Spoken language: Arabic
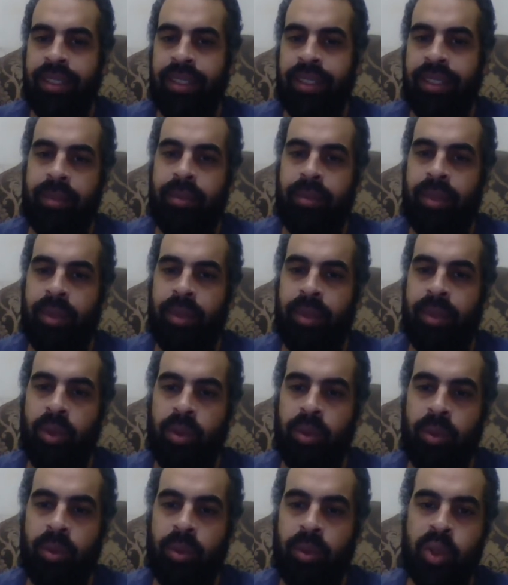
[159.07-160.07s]
طيب
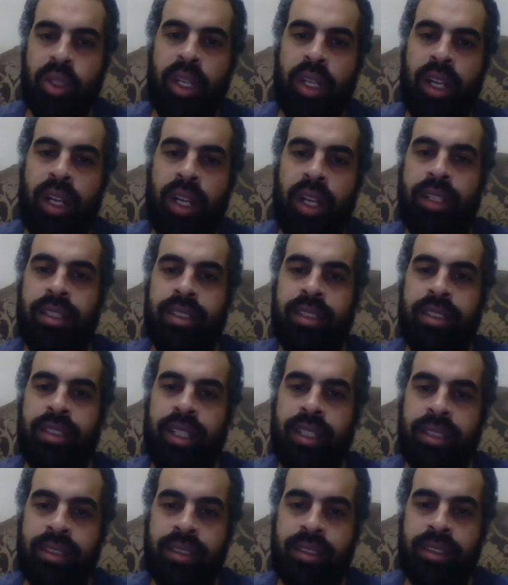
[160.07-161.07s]
مصطلح
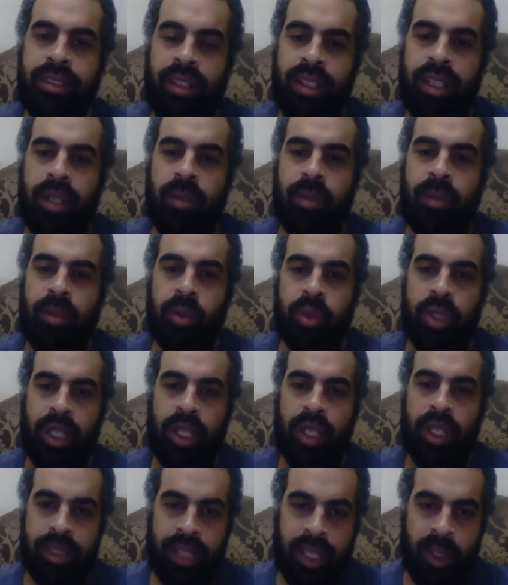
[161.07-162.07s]
الذكاء الصناعي او
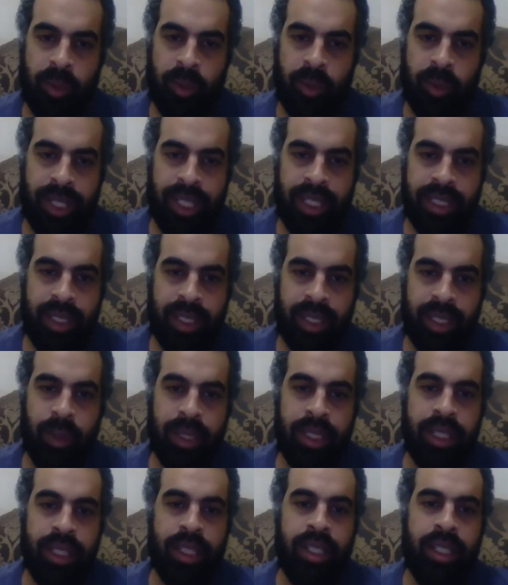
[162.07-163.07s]
مصطلح تعلم الاله
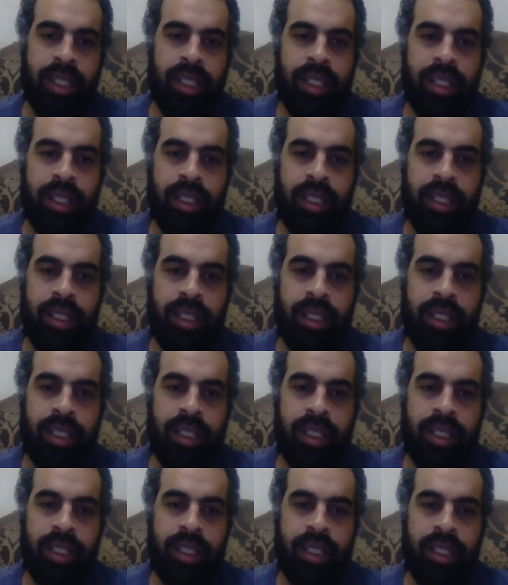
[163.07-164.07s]
دوت آه،
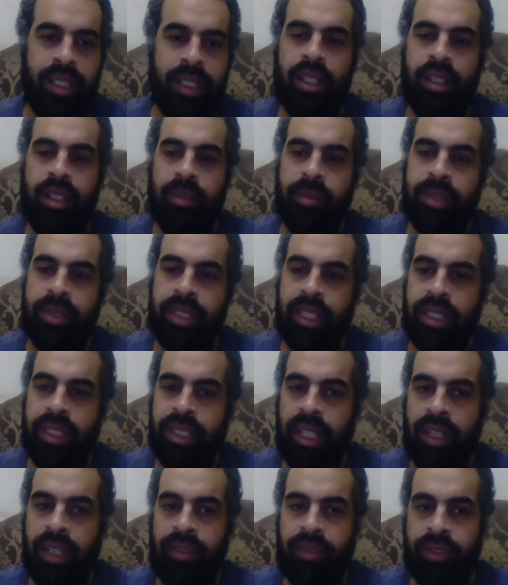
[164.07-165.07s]
كان ظهر من سنه
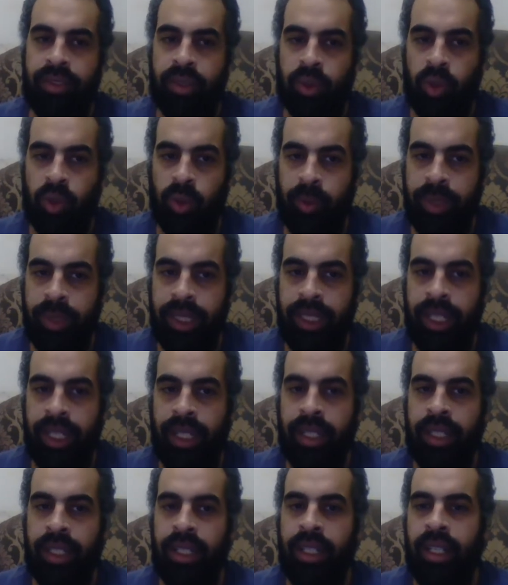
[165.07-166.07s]

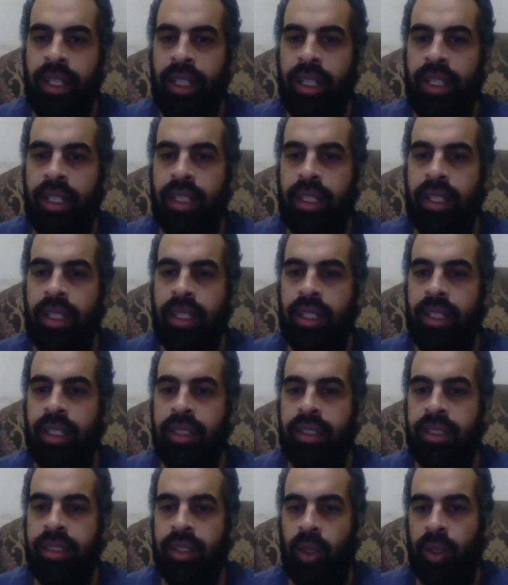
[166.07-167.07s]

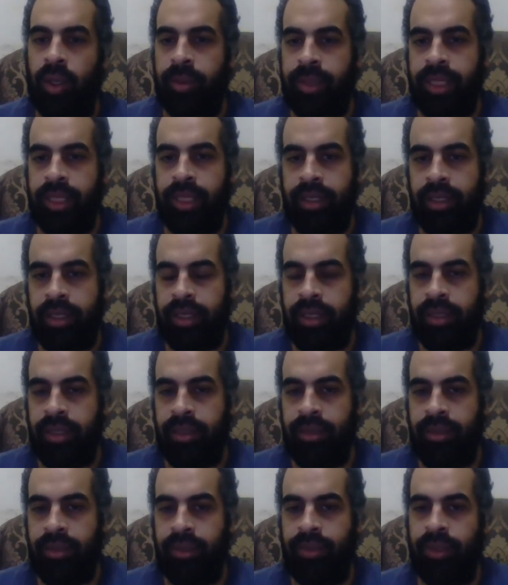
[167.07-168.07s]
1959 آه،
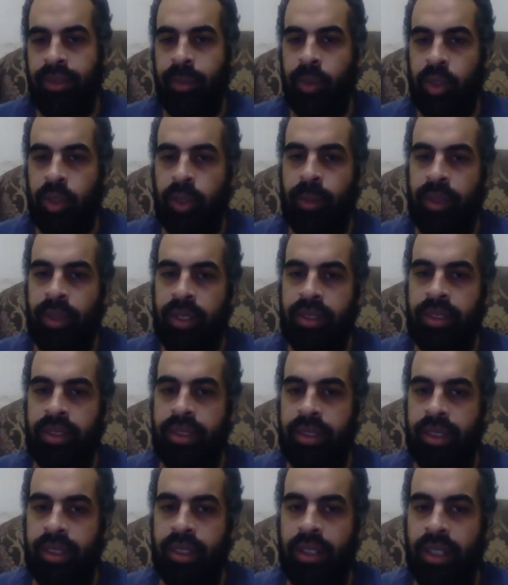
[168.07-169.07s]
في مختبرات
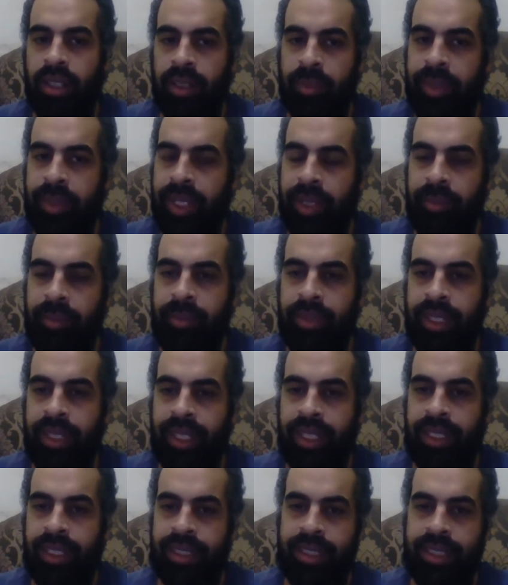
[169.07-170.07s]
الاي بي ام ان
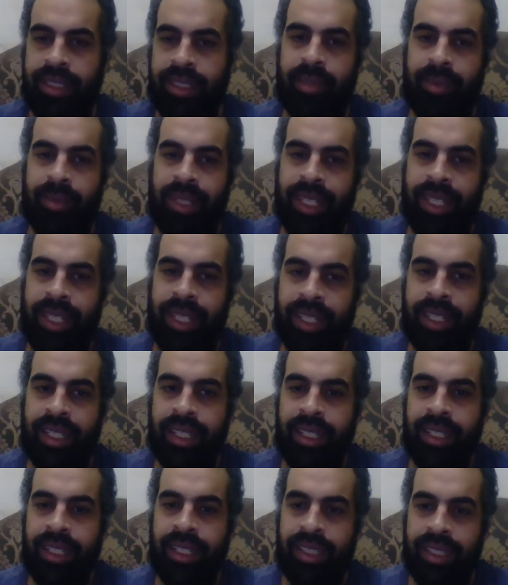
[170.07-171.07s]
احنا عايزين نعمل حاجه
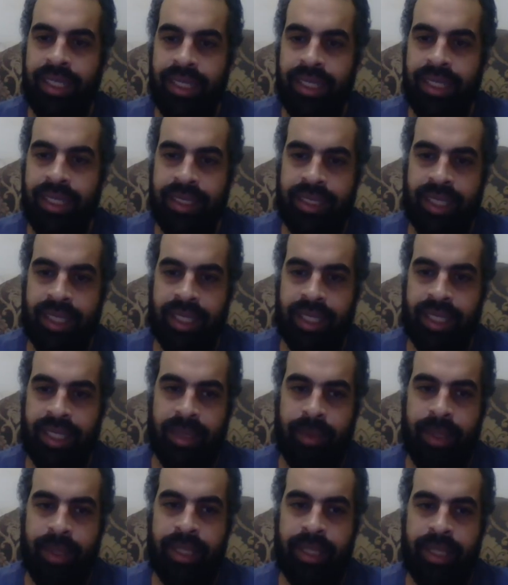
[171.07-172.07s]
آه، زي
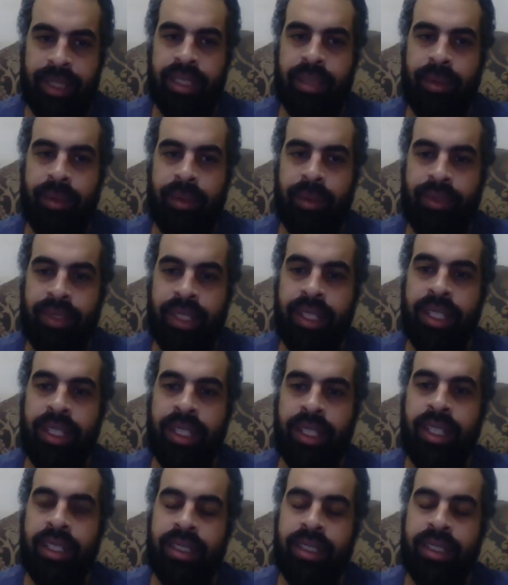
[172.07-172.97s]
كده بحيث ان يبقى في